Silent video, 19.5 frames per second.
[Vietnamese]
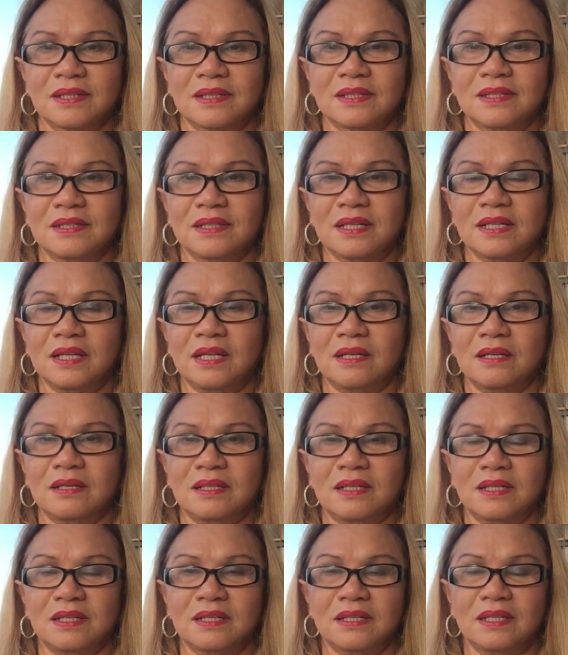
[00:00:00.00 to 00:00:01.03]
cái giường
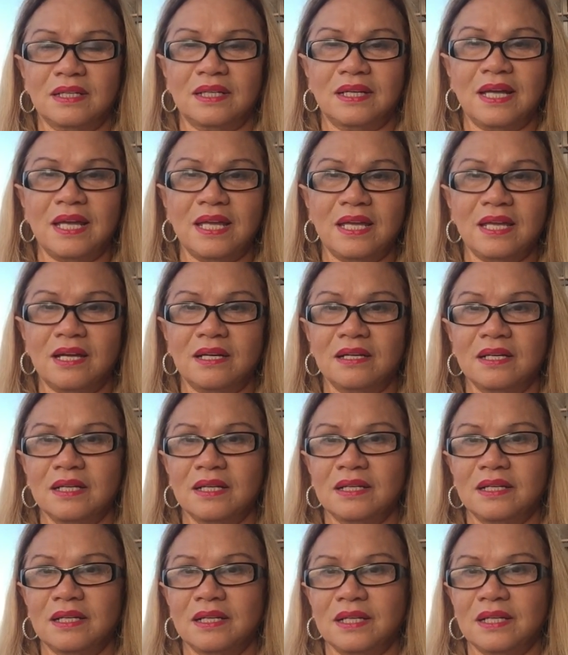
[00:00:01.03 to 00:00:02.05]
là là là e
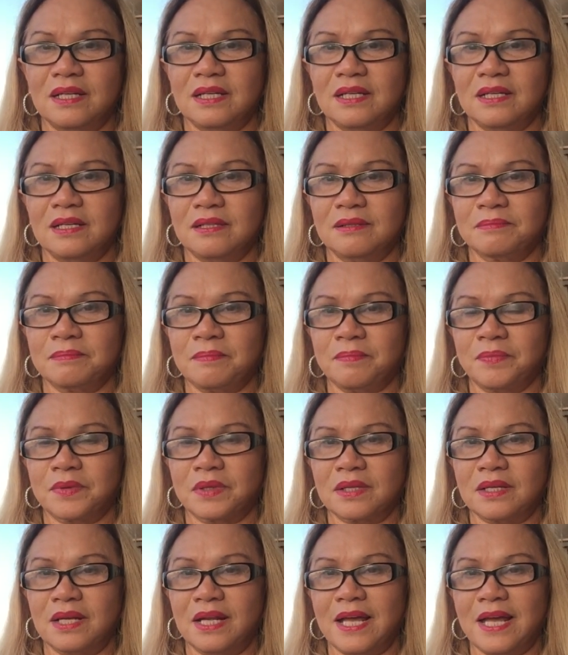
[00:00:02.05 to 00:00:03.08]
em
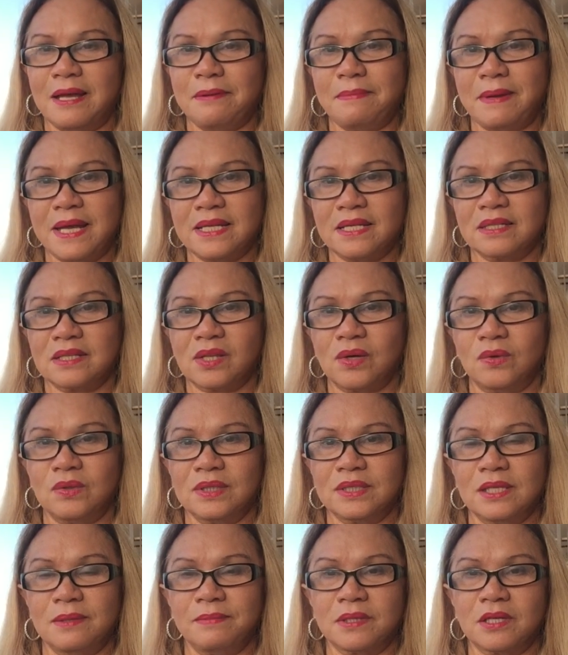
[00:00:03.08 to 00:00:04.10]
cái là airbag nó thổi
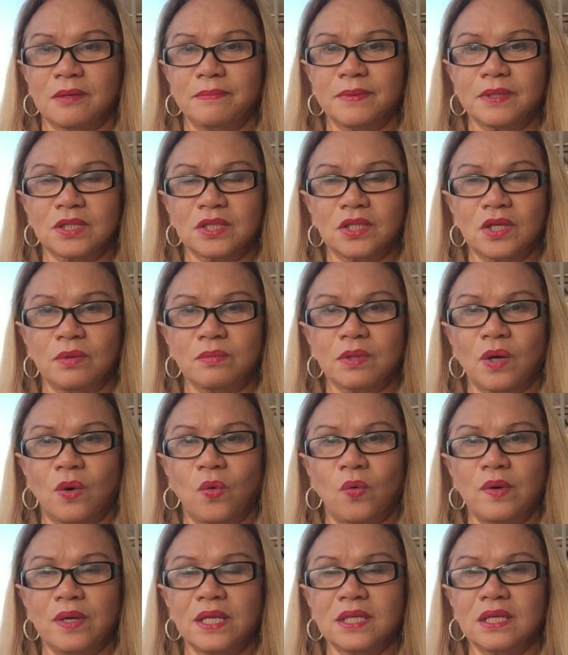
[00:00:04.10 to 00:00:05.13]
này để mình có mình cho
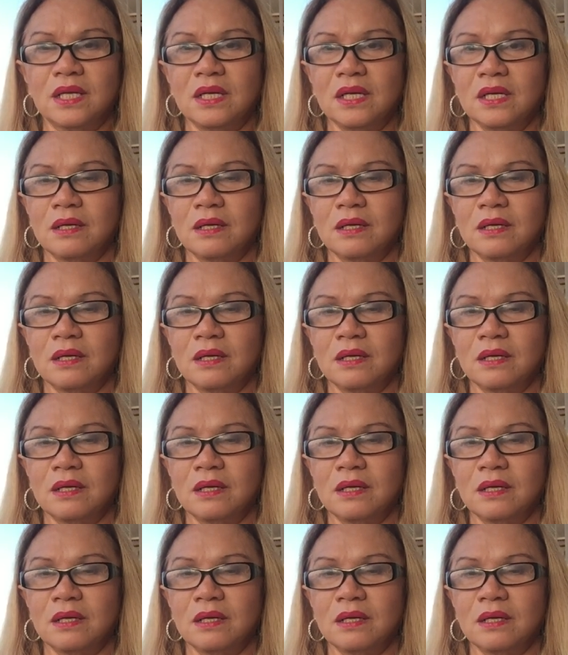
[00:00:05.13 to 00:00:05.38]
ngủ đi